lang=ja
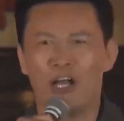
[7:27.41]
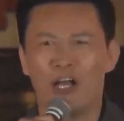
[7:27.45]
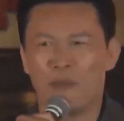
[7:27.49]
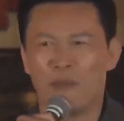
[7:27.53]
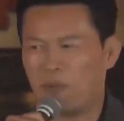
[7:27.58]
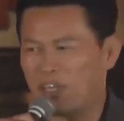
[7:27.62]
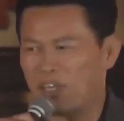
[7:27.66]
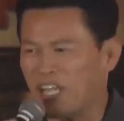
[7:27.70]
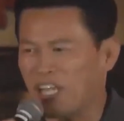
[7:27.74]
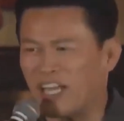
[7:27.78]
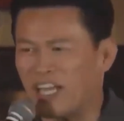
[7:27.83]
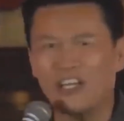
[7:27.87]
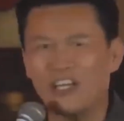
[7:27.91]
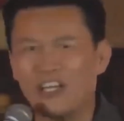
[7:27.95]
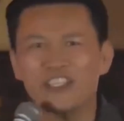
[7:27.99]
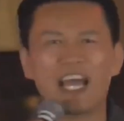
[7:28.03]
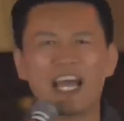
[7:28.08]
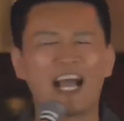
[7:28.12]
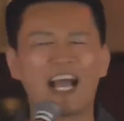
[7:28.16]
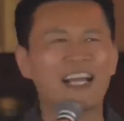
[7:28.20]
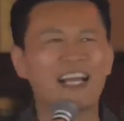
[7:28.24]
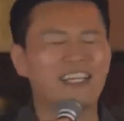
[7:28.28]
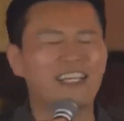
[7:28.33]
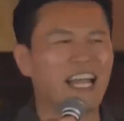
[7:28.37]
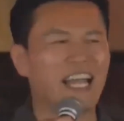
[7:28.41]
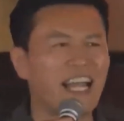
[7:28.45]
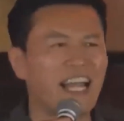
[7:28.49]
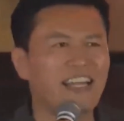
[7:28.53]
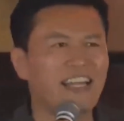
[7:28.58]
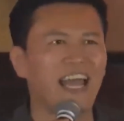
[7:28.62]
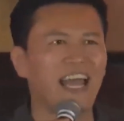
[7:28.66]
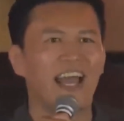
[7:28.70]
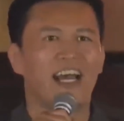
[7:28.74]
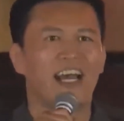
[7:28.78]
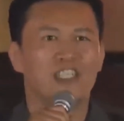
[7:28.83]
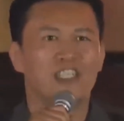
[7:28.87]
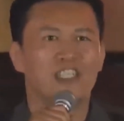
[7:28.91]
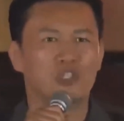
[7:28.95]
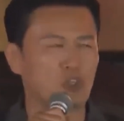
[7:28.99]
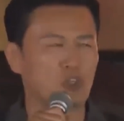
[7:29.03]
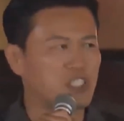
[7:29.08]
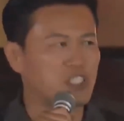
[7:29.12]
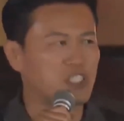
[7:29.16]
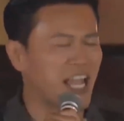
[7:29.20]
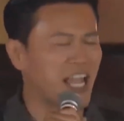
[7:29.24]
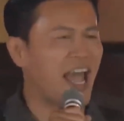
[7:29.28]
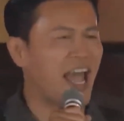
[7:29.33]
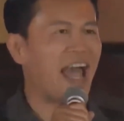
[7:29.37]
みんな豊かになってそ
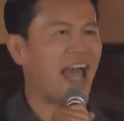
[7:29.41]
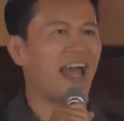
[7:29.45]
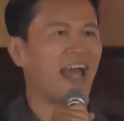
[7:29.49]
して